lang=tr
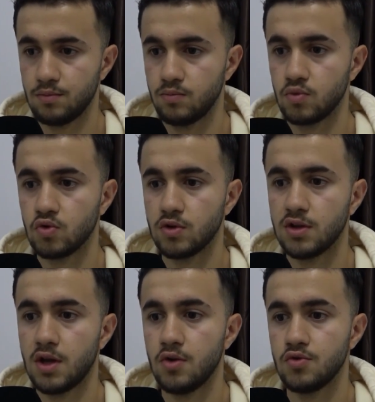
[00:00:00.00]
Bunu
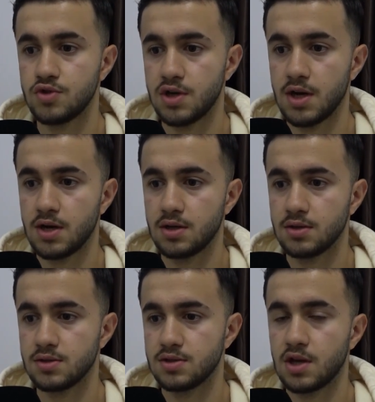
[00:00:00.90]
da daha önce
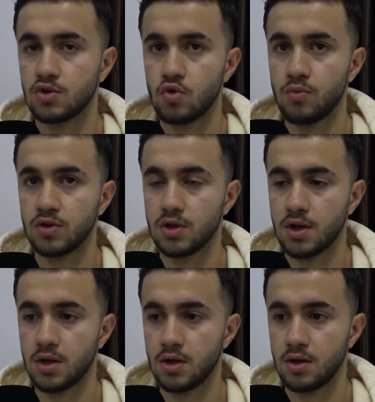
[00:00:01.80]
sat
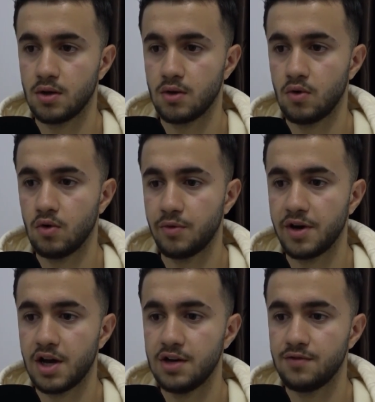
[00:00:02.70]
komanda olma
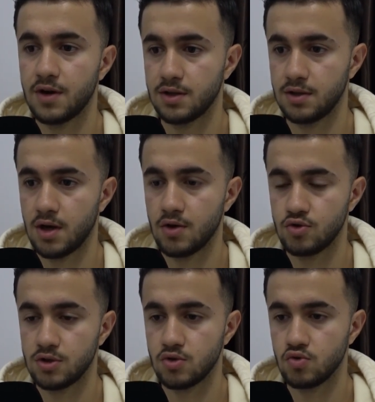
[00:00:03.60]
hayalim vardı daha
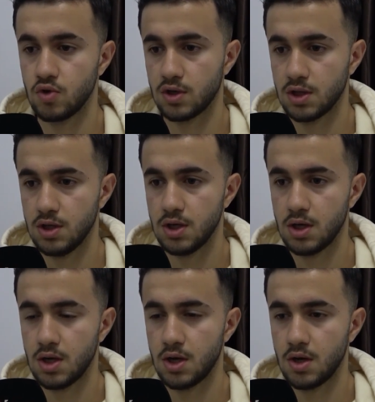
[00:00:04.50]
önceden sürekli.
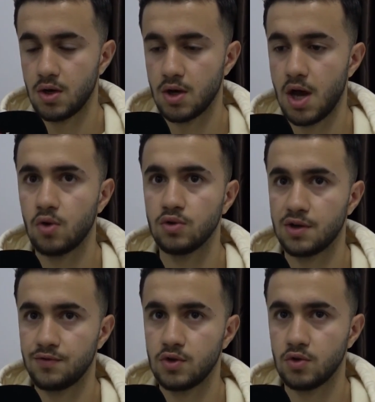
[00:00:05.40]
Yani
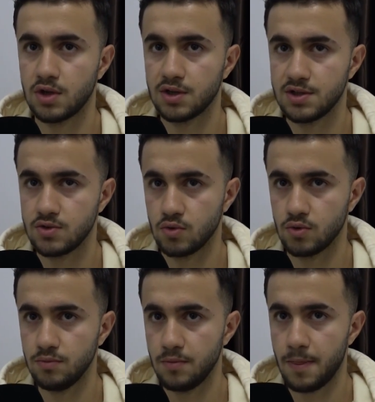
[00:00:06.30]
onların videolarını
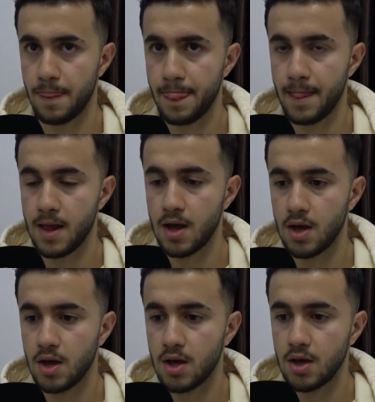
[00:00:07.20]
izliyordum.
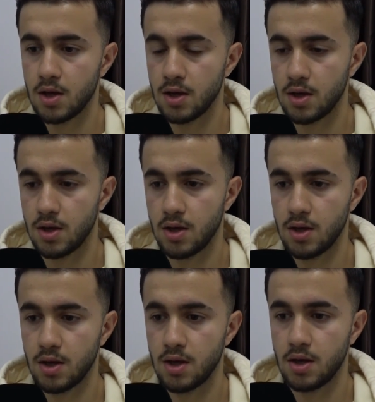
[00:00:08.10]

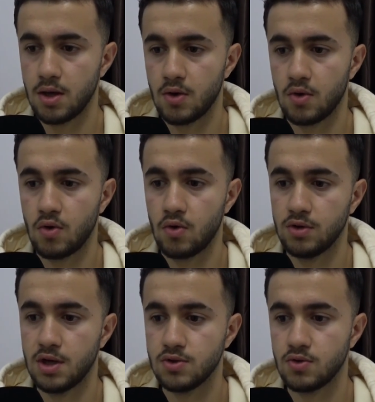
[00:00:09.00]
Ee,
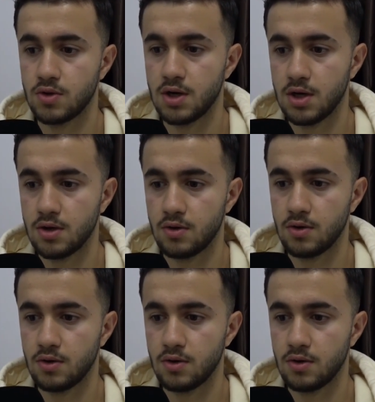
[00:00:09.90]
ondan sonra